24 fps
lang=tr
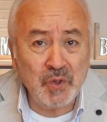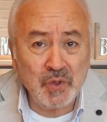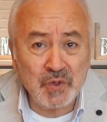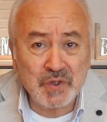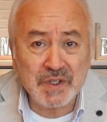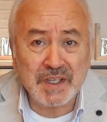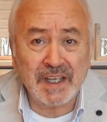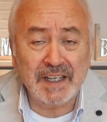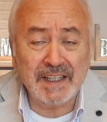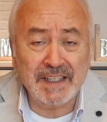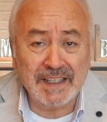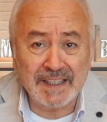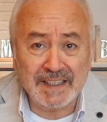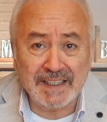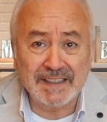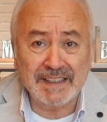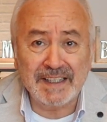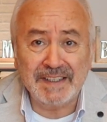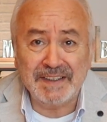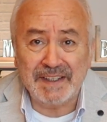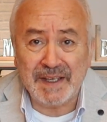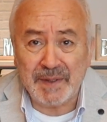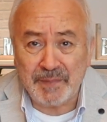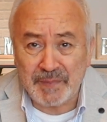
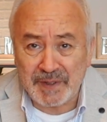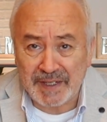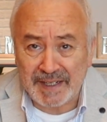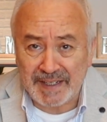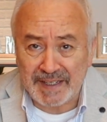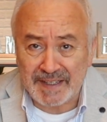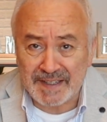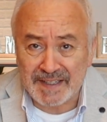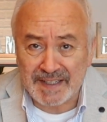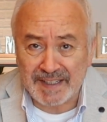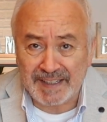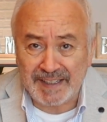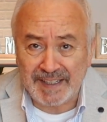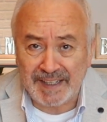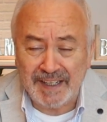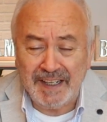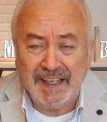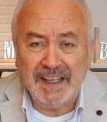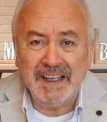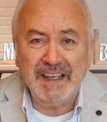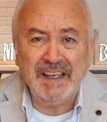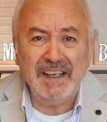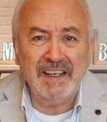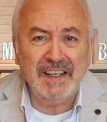Özellikle de demir eksikliği.
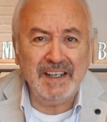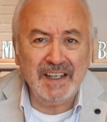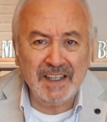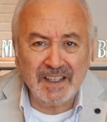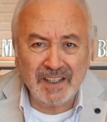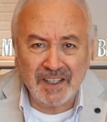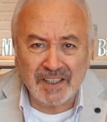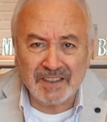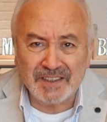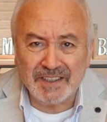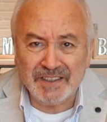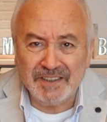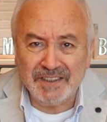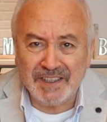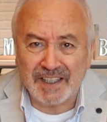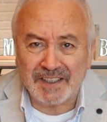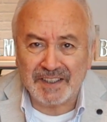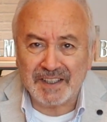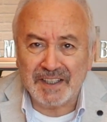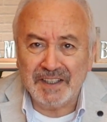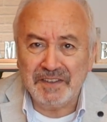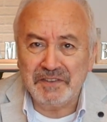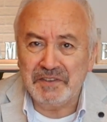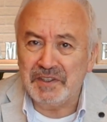Hele
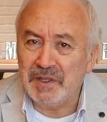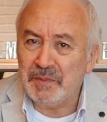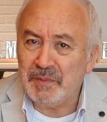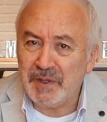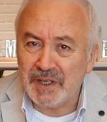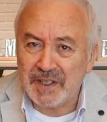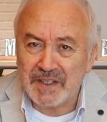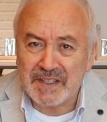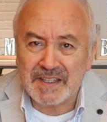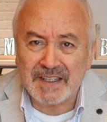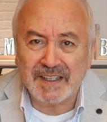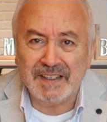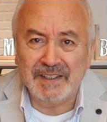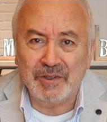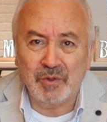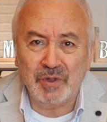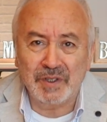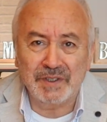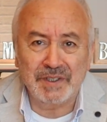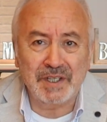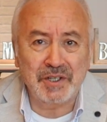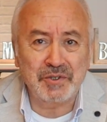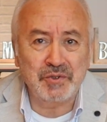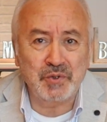kadınlar demir eksikliğiyle o
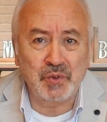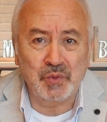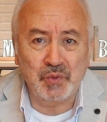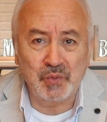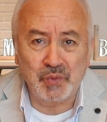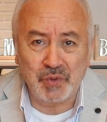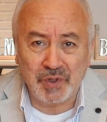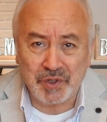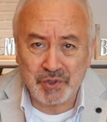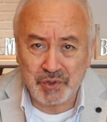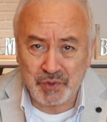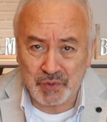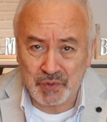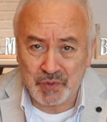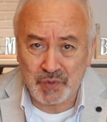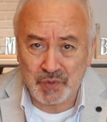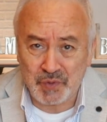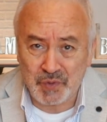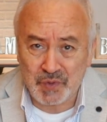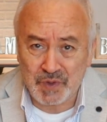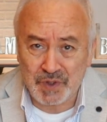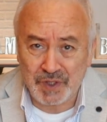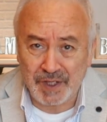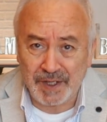kadar çok
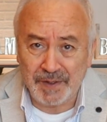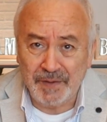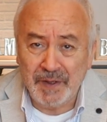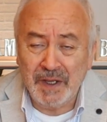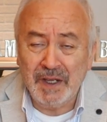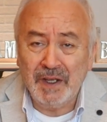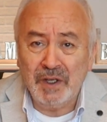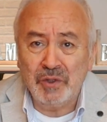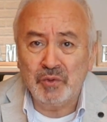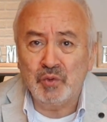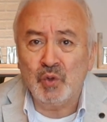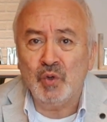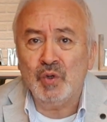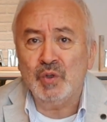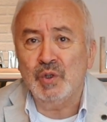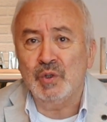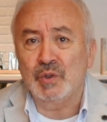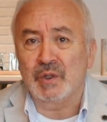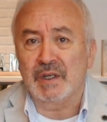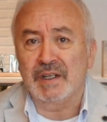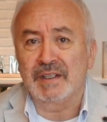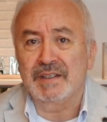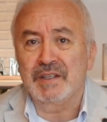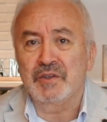uğraşıyorsunuz ki. Doğal
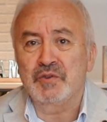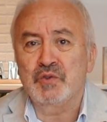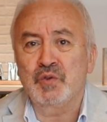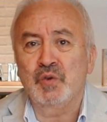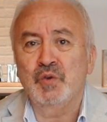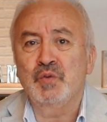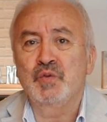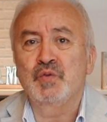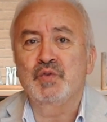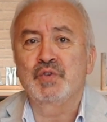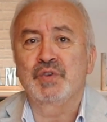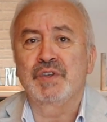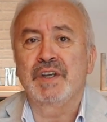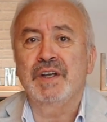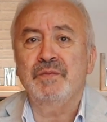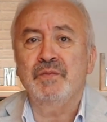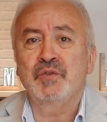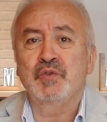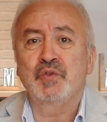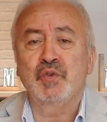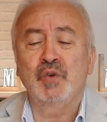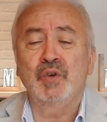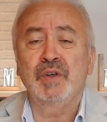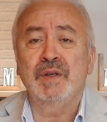olarak da sonuçta
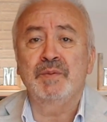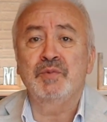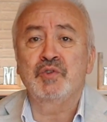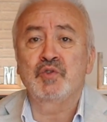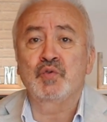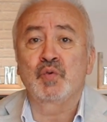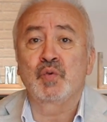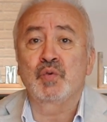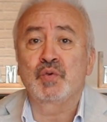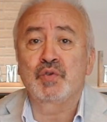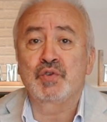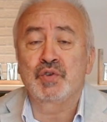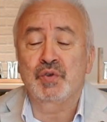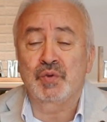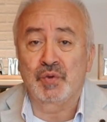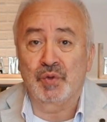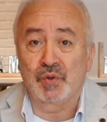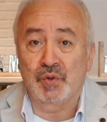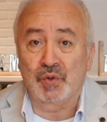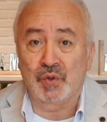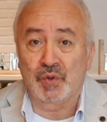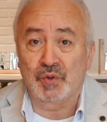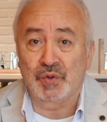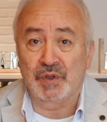şöyle bir soru
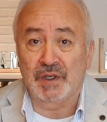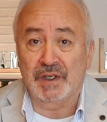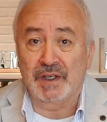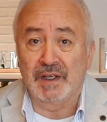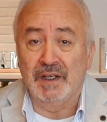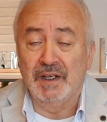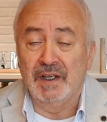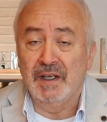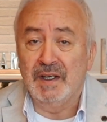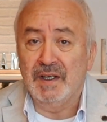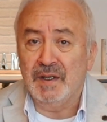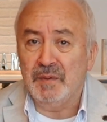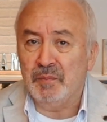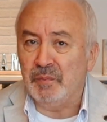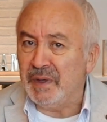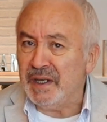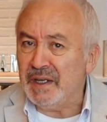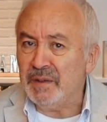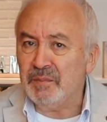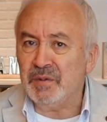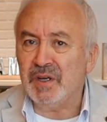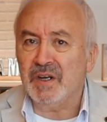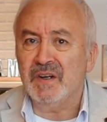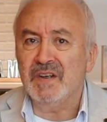çıkıyor ortaya.
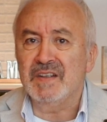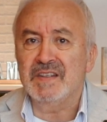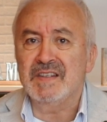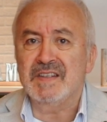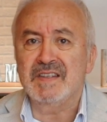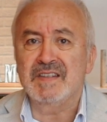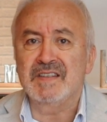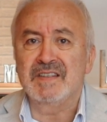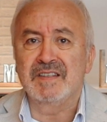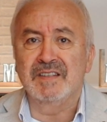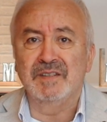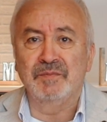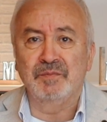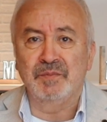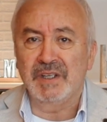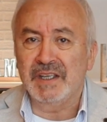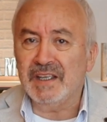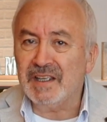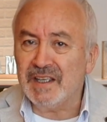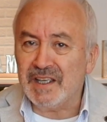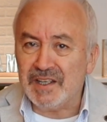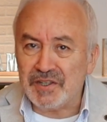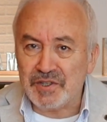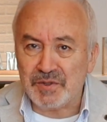Benim kansızlığım
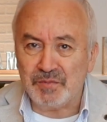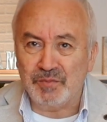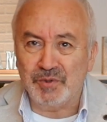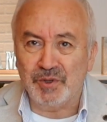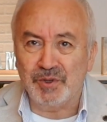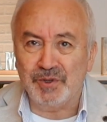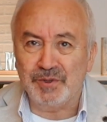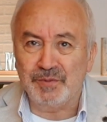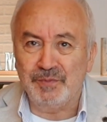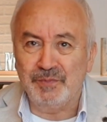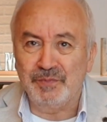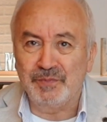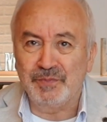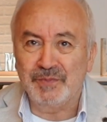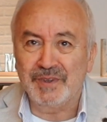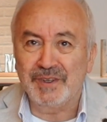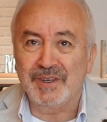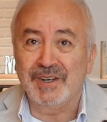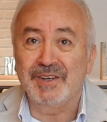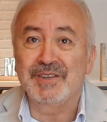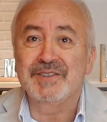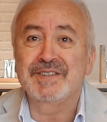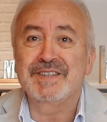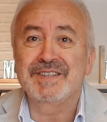diye geçmiyorum.
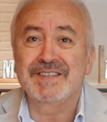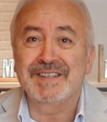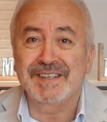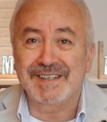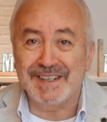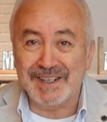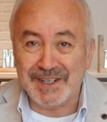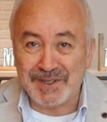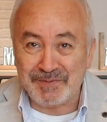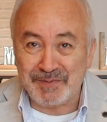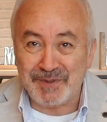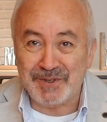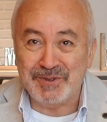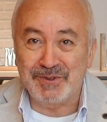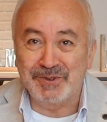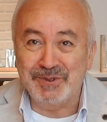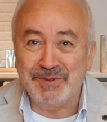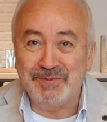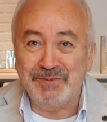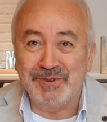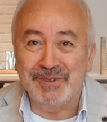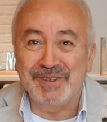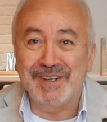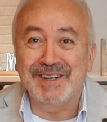Kansızlık geçmez
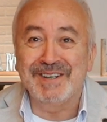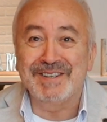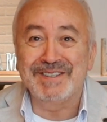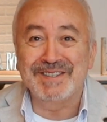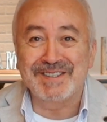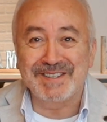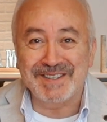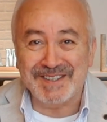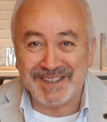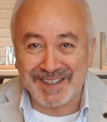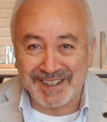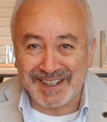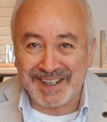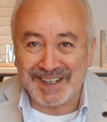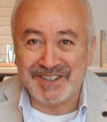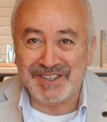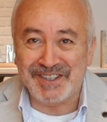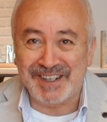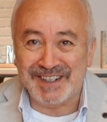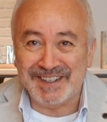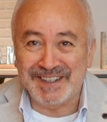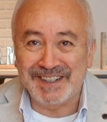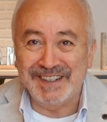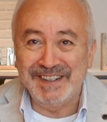olur mu? Kansızlık
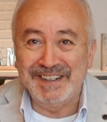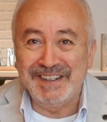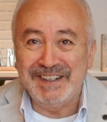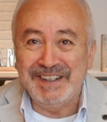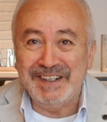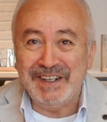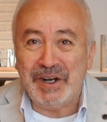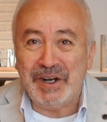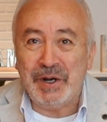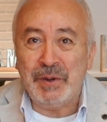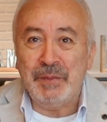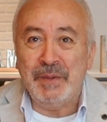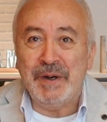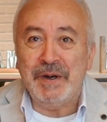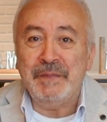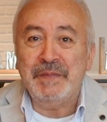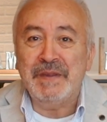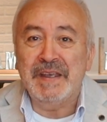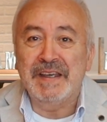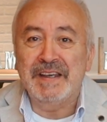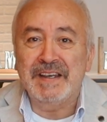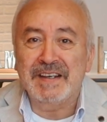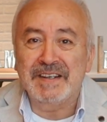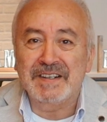geçer.
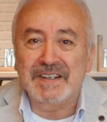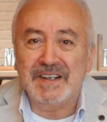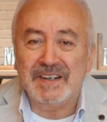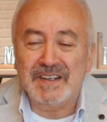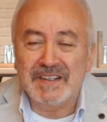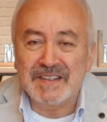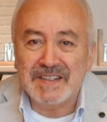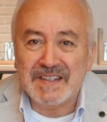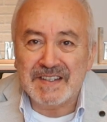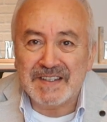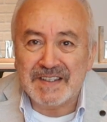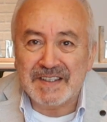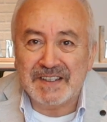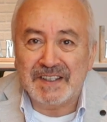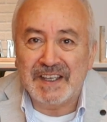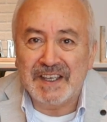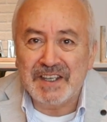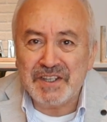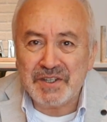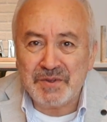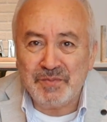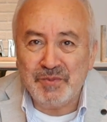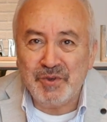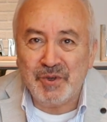Ama eğer kansızlık
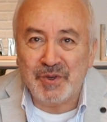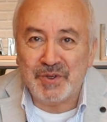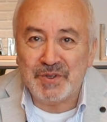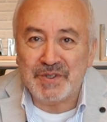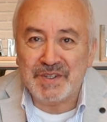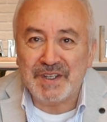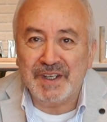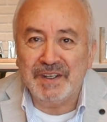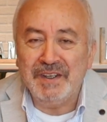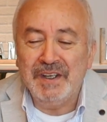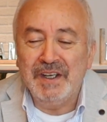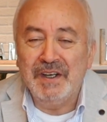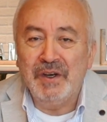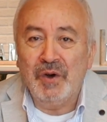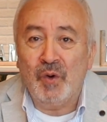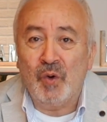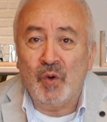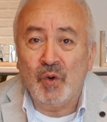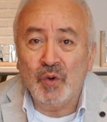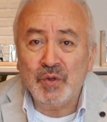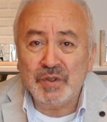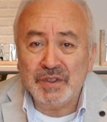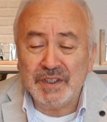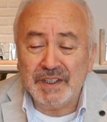geçmiyorsa
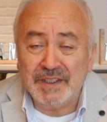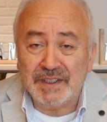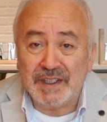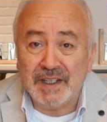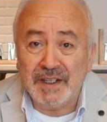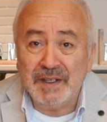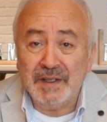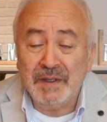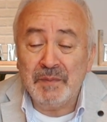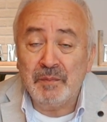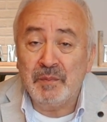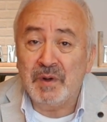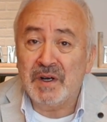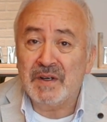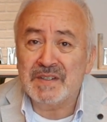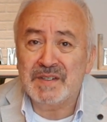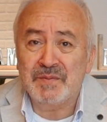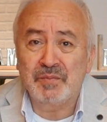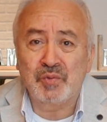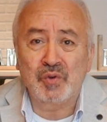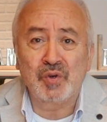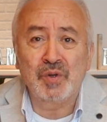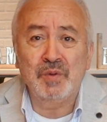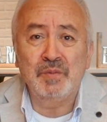ortada
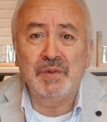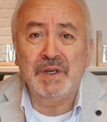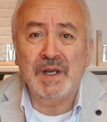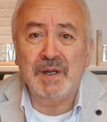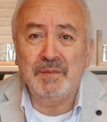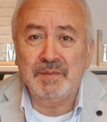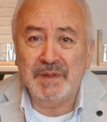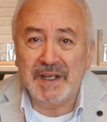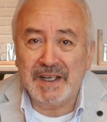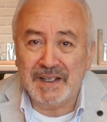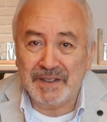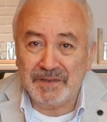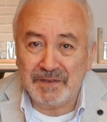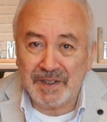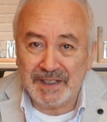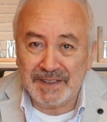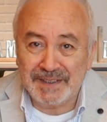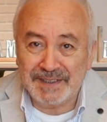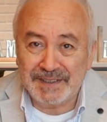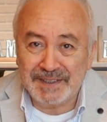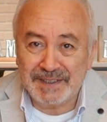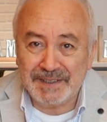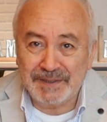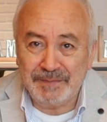bazı problemler
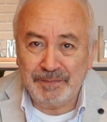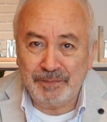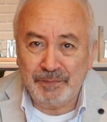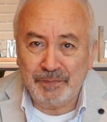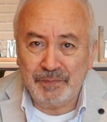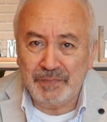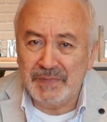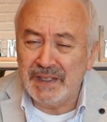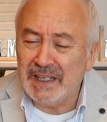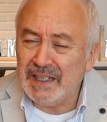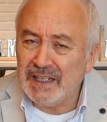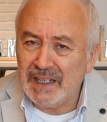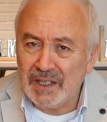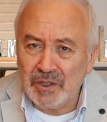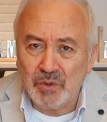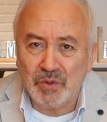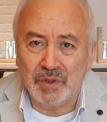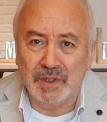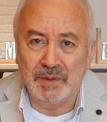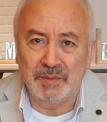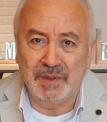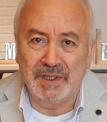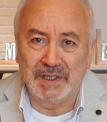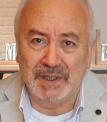vardır. Neler
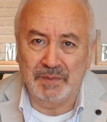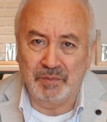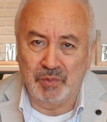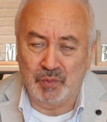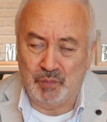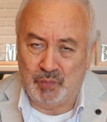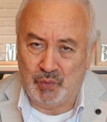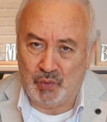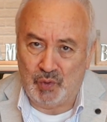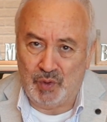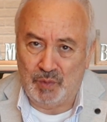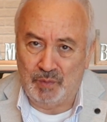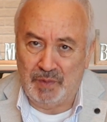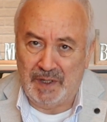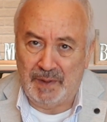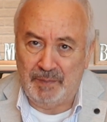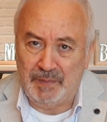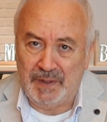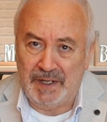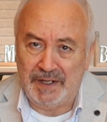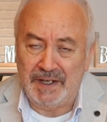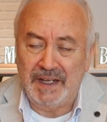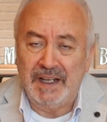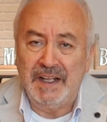olabilir bu
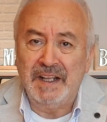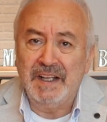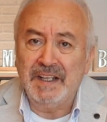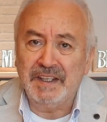problemler?